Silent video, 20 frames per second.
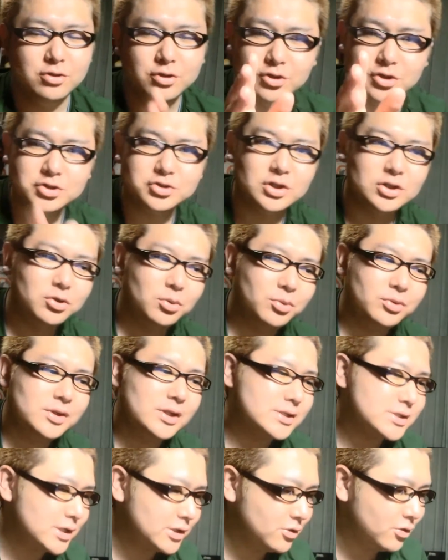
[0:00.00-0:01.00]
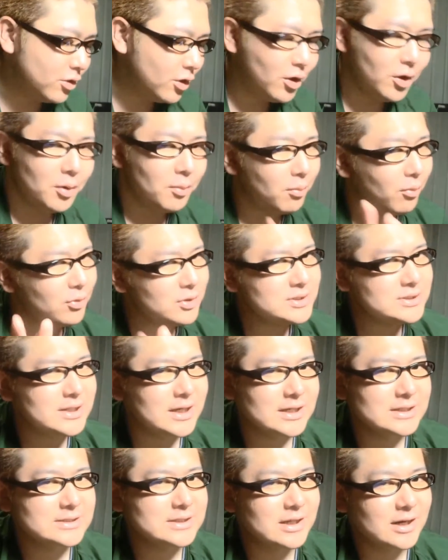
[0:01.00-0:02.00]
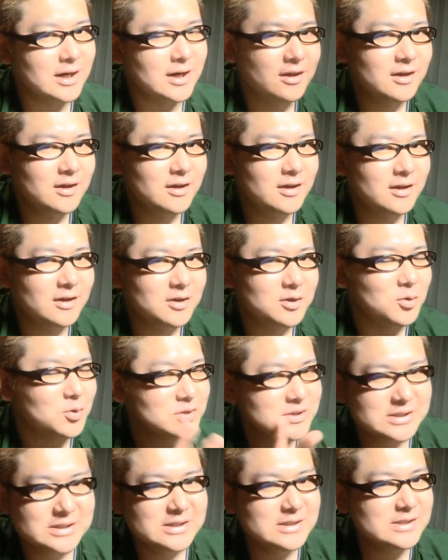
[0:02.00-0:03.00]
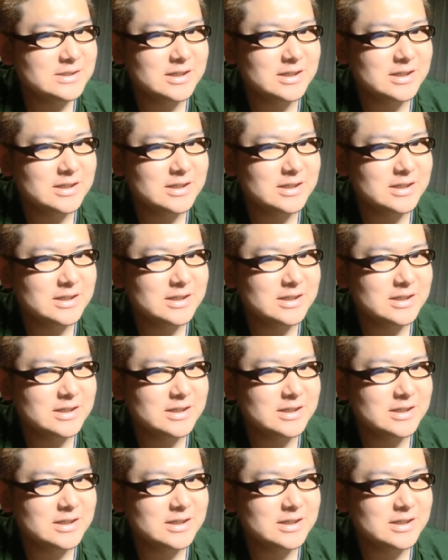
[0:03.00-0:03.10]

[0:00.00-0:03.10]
それと一緒だと思うんですけど、もしかしたら、巨人